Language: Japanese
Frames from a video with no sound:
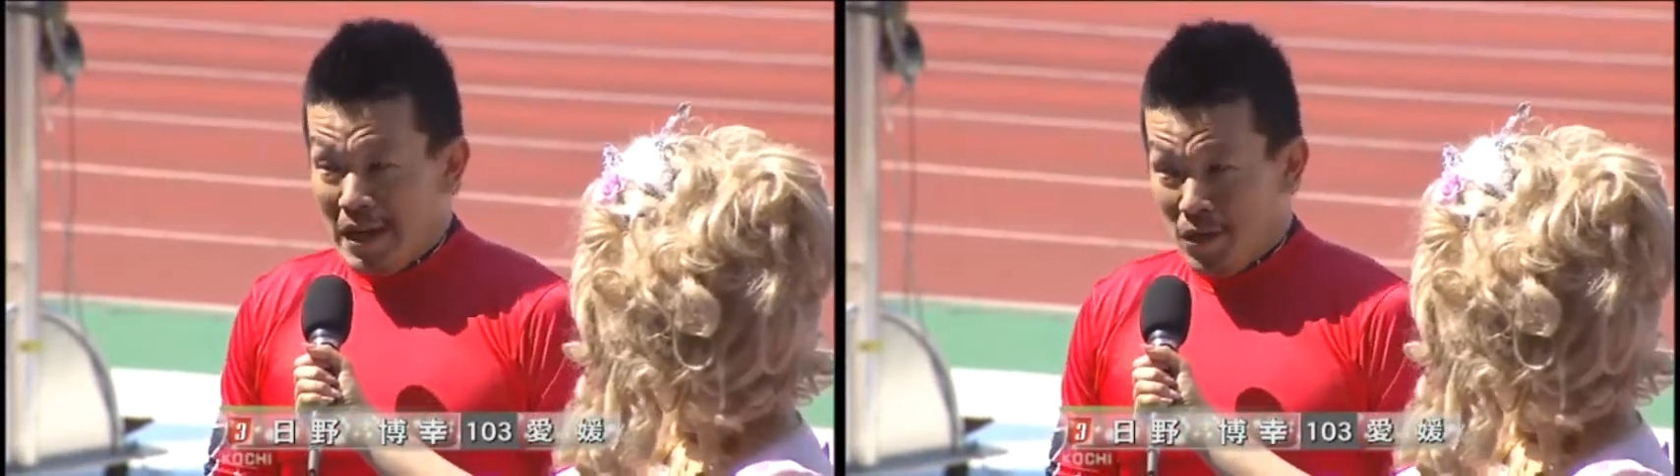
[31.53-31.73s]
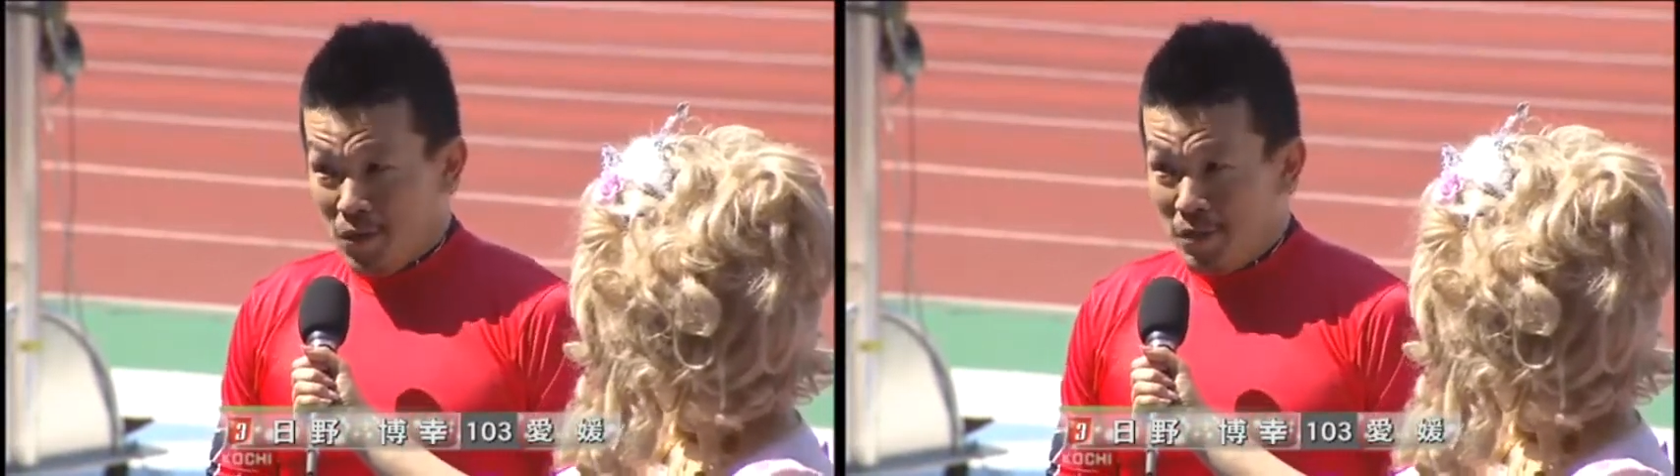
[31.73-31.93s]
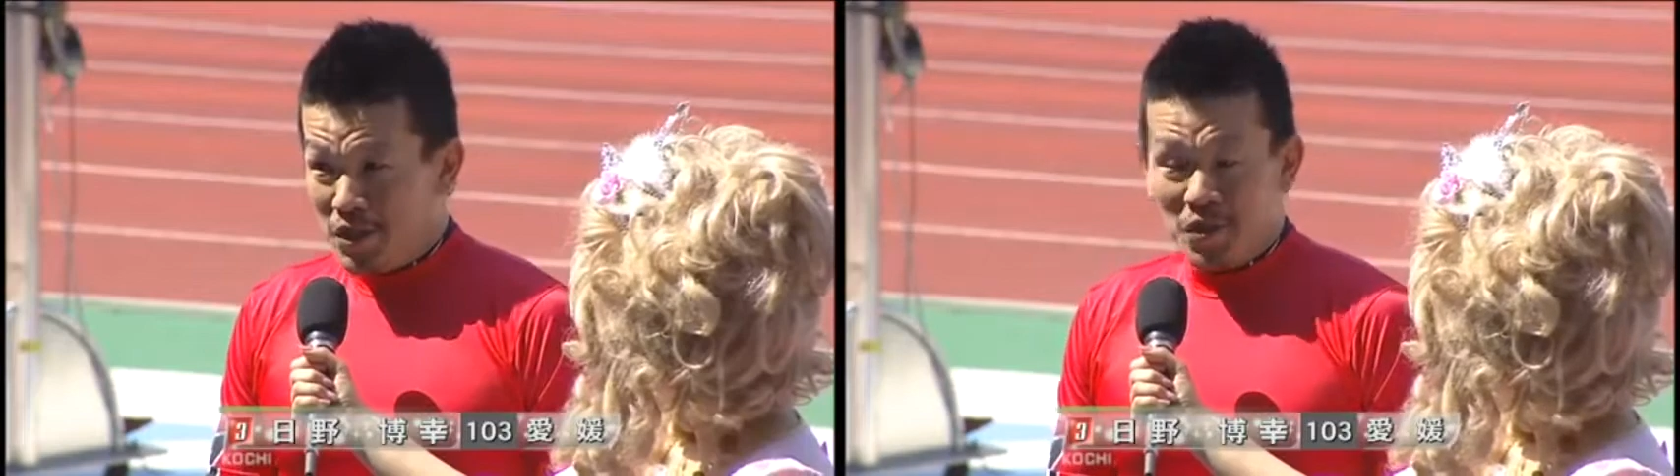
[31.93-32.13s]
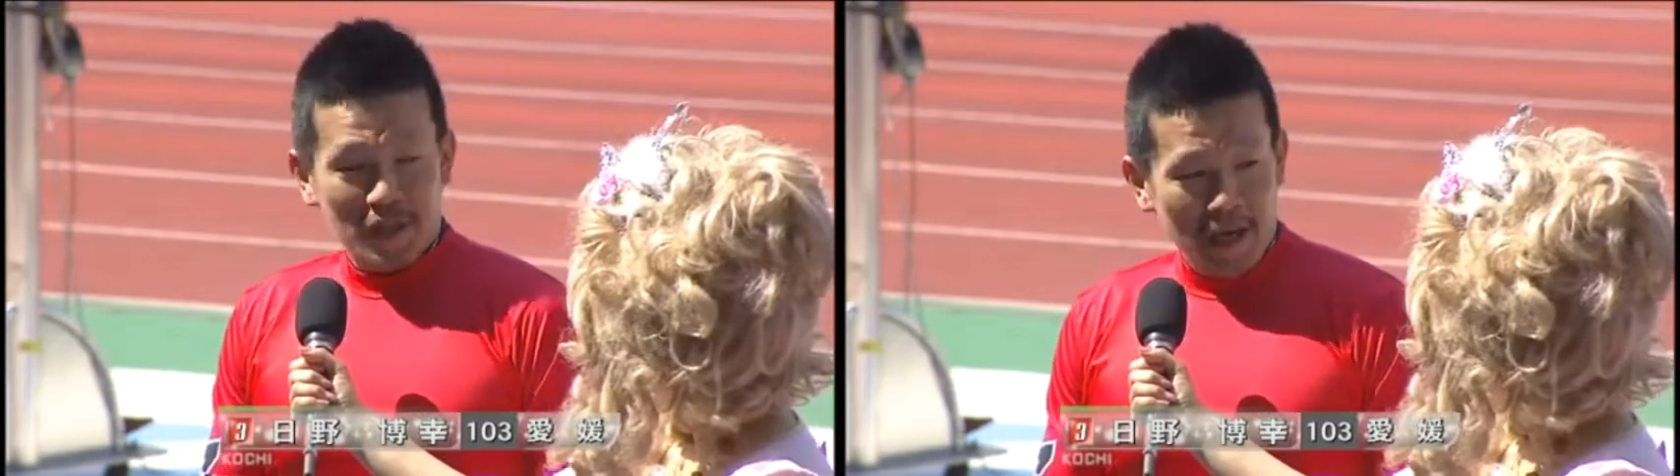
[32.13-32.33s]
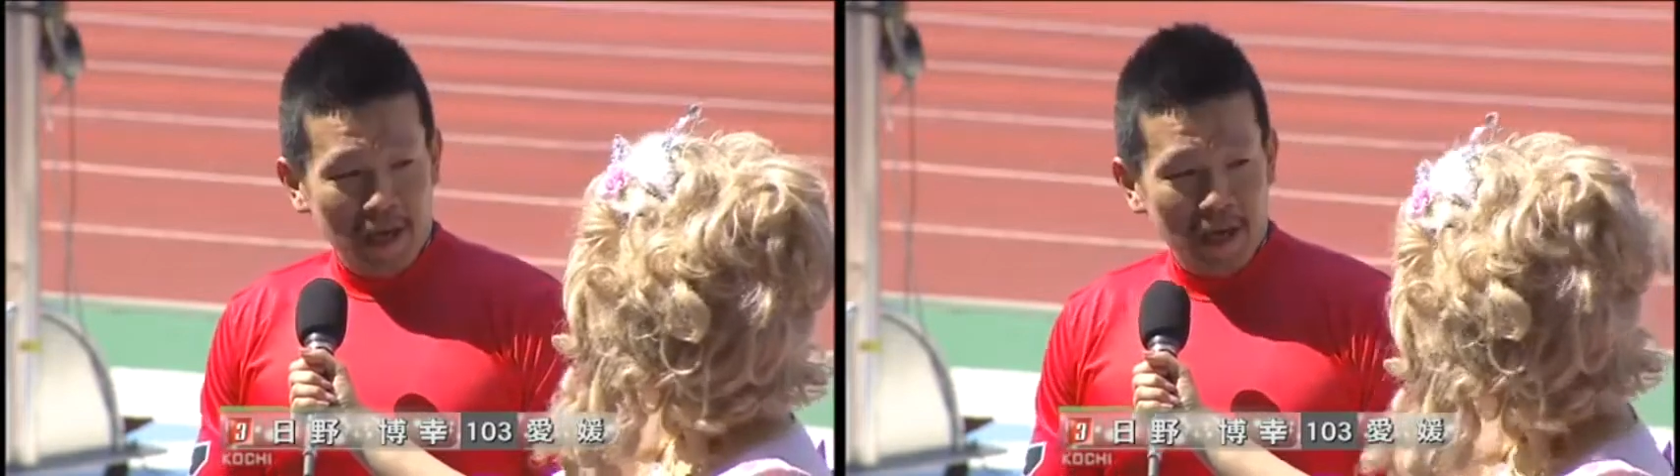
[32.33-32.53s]
あの見す
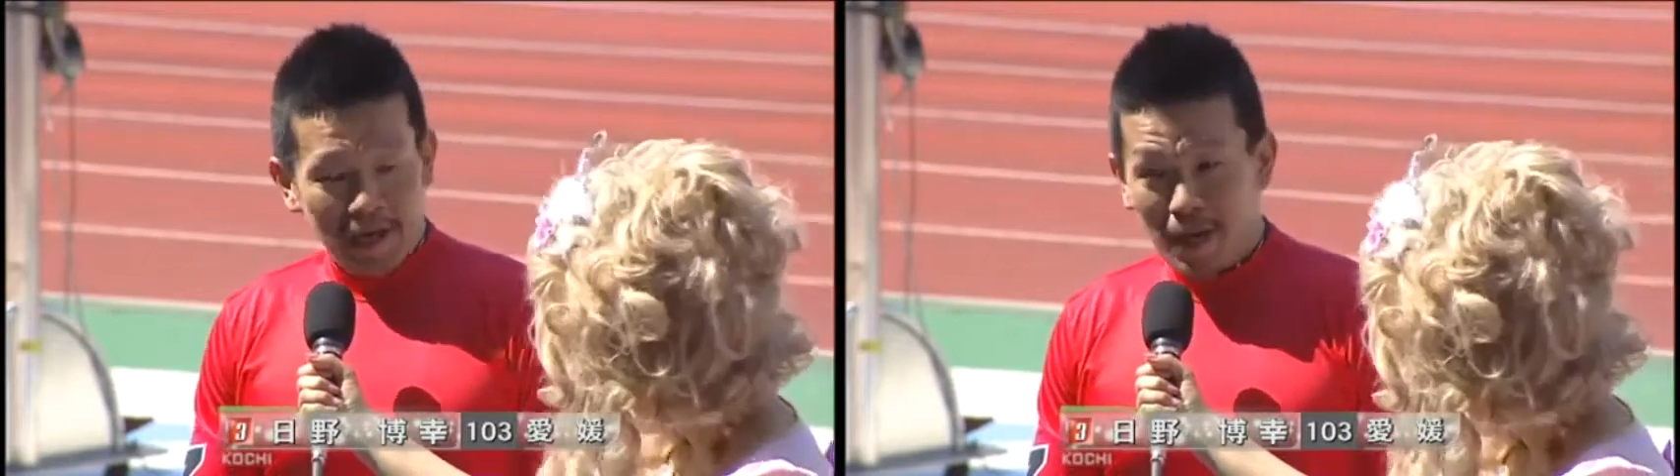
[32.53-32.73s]
ぎて